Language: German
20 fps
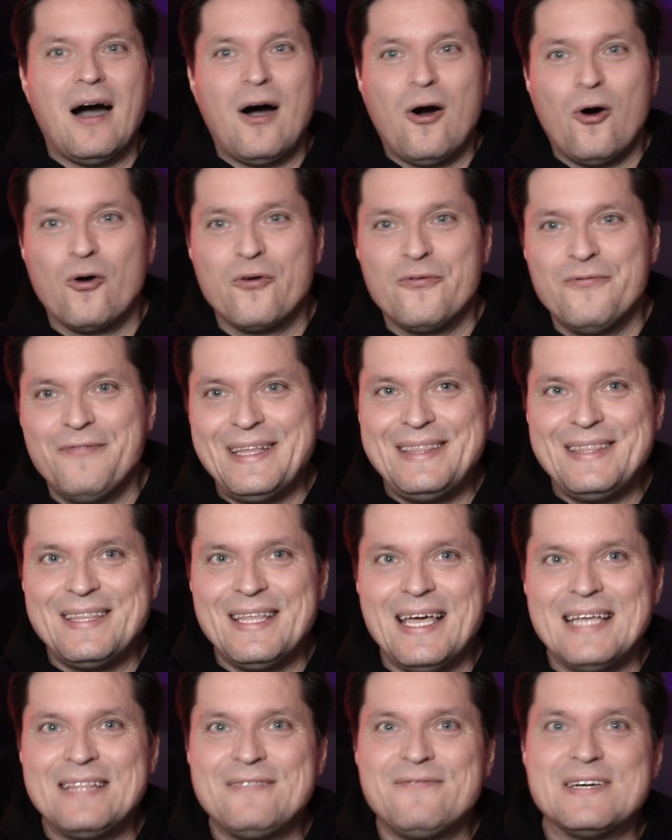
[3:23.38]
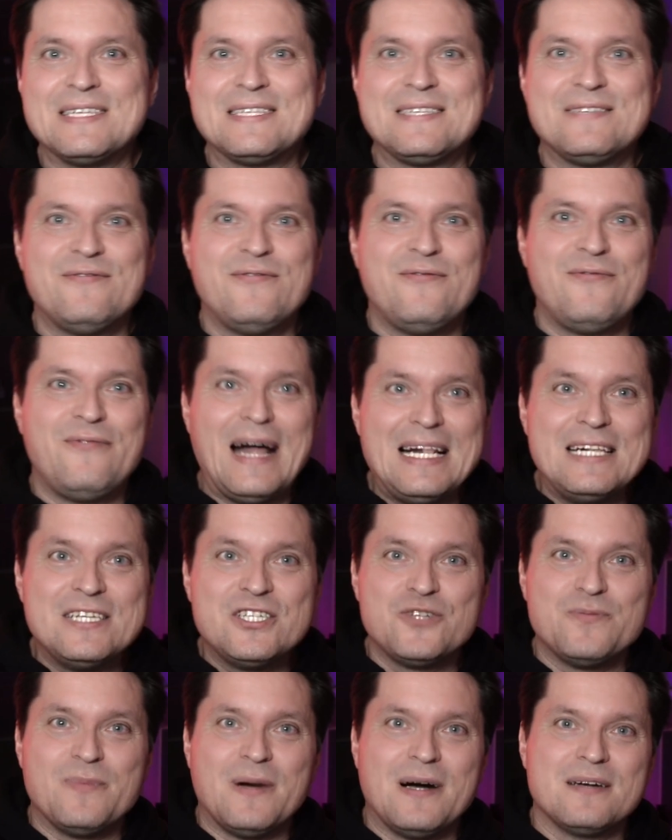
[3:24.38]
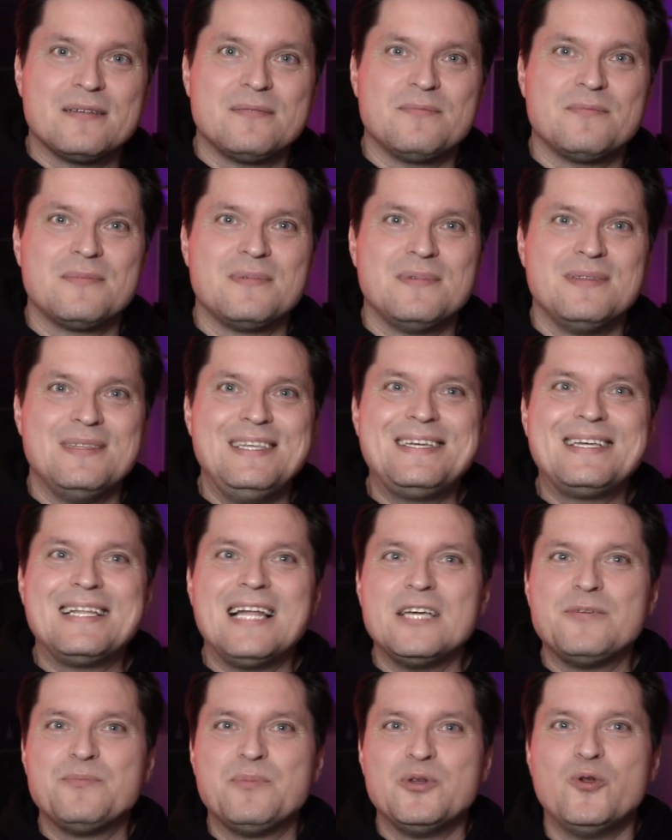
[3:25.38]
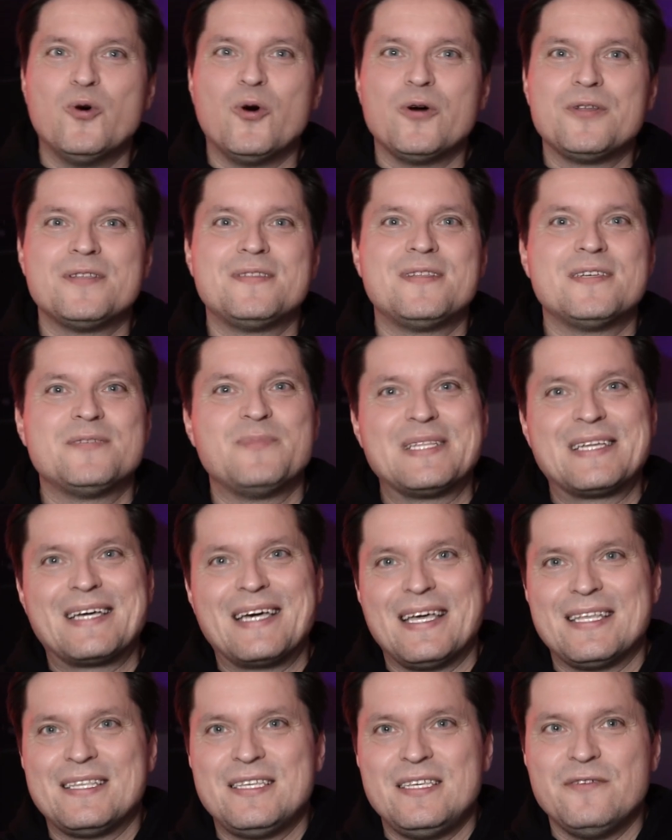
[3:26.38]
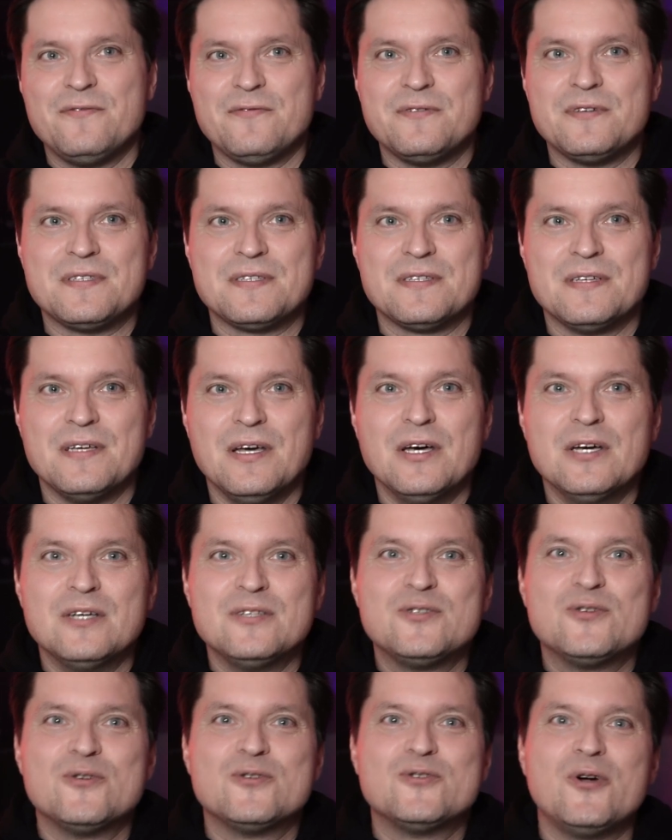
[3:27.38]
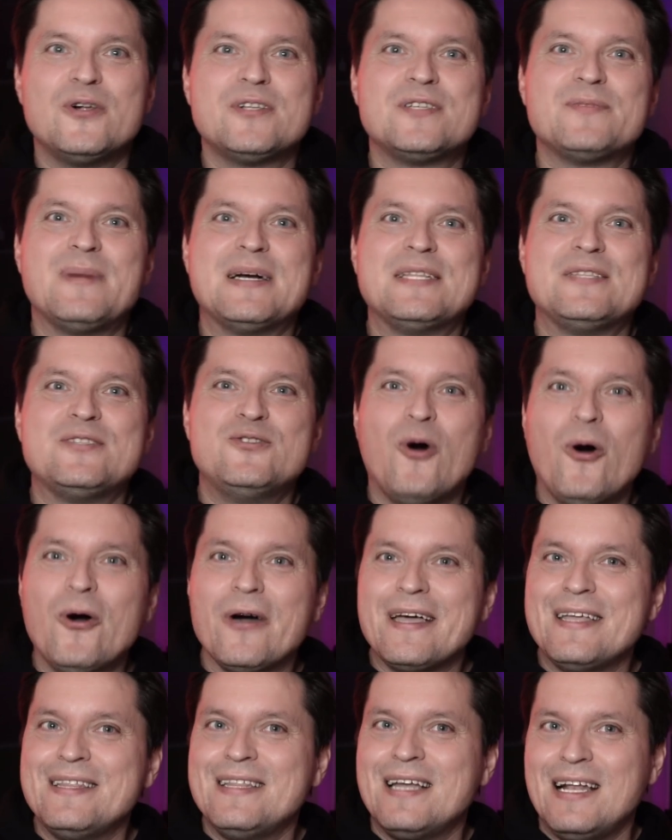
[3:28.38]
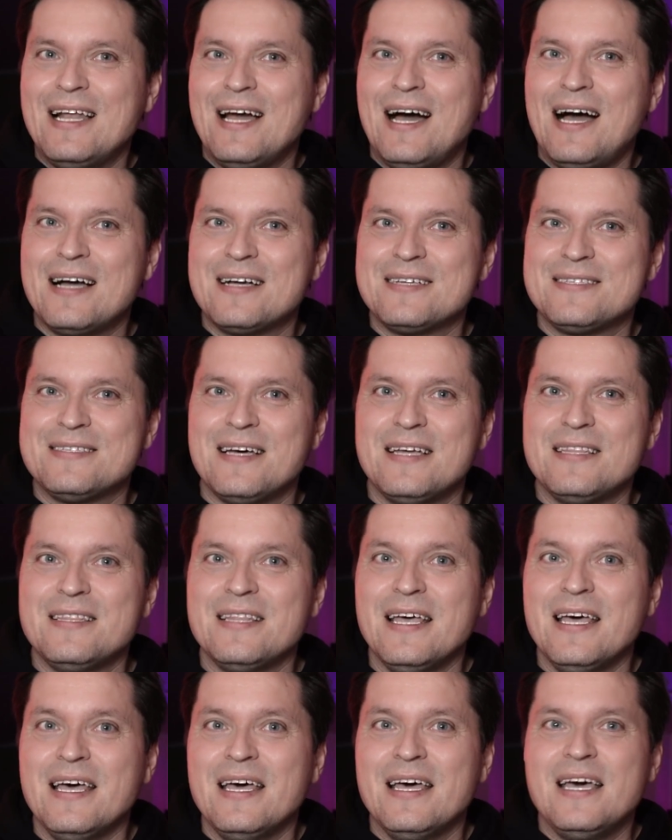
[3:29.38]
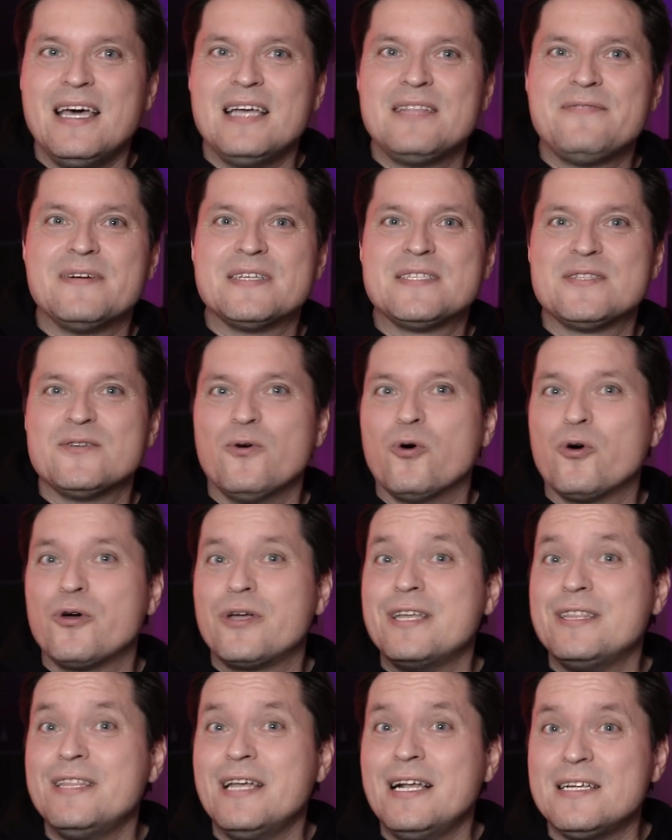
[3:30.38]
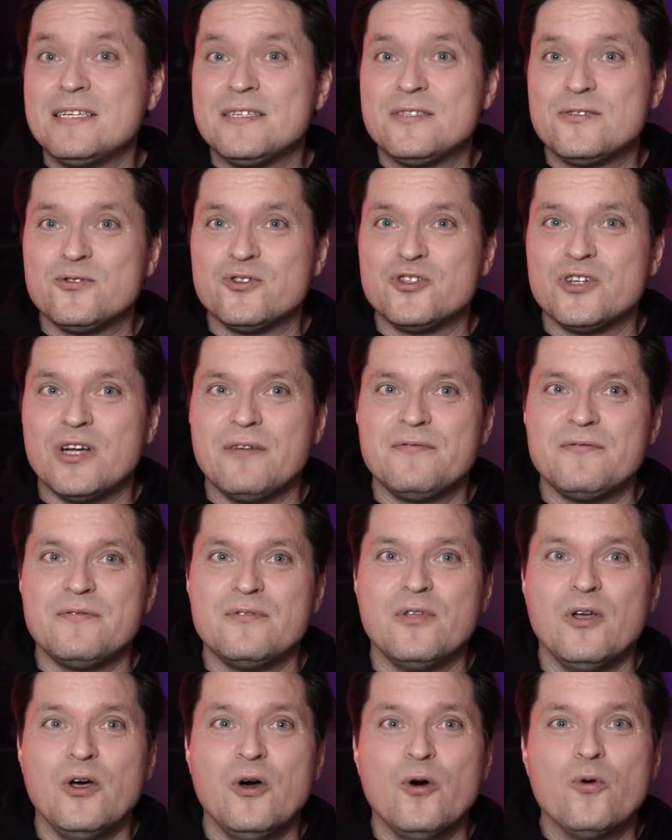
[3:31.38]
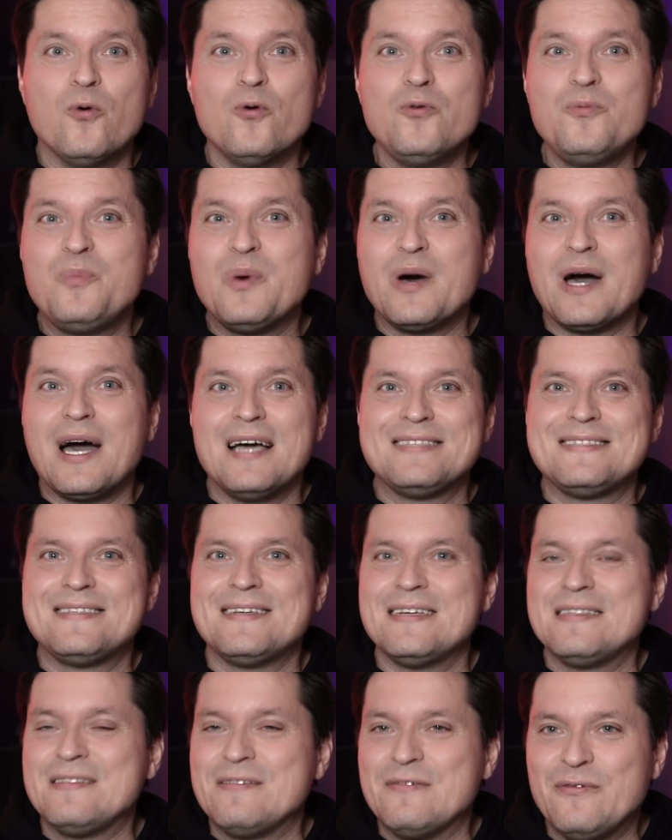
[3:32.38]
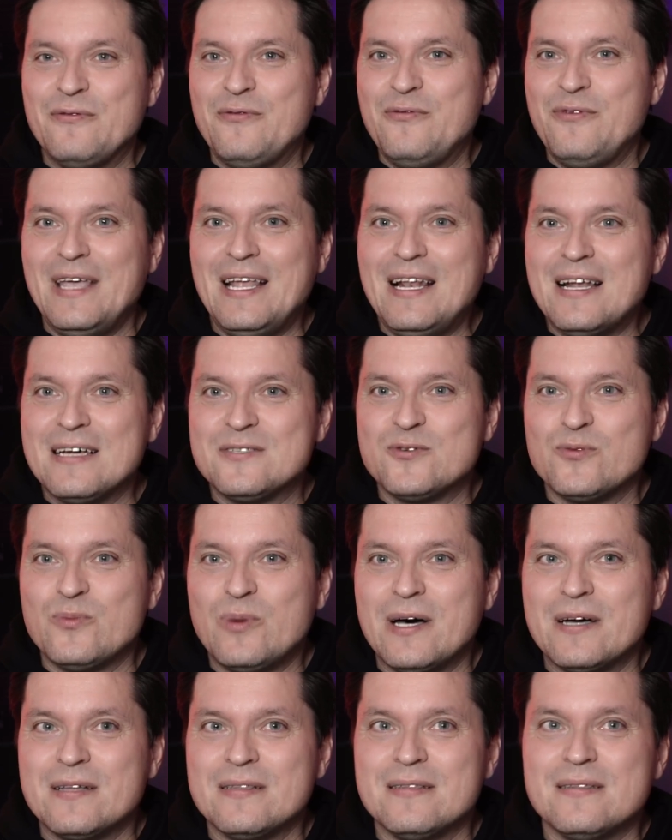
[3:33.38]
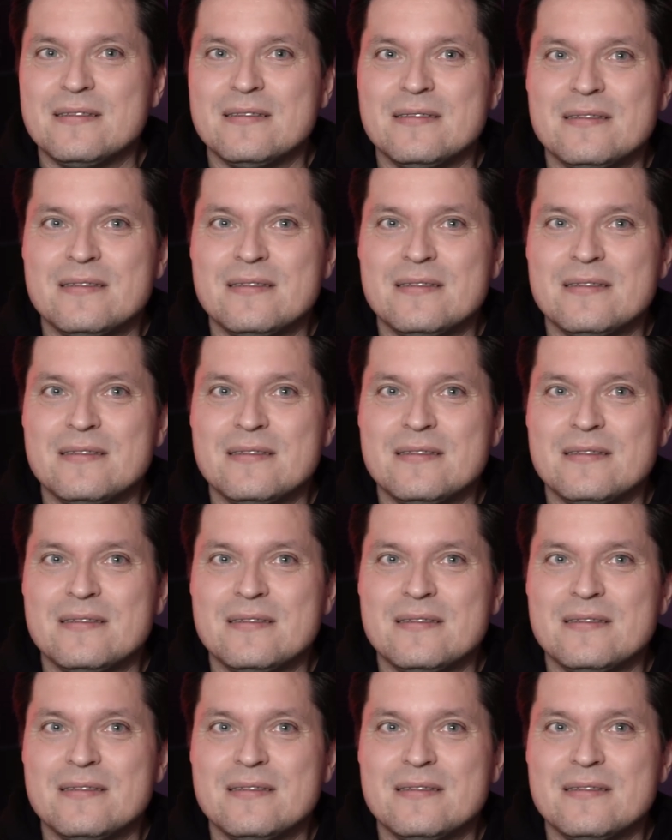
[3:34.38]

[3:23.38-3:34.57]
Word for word: Auch wenn etwas falsch machen nicht gleich bedeutet, dass man kreativ ist, so sollte man doch in der Lage sein, etwas Originelles zu schaffen und bereit sein, Fehler zu machen.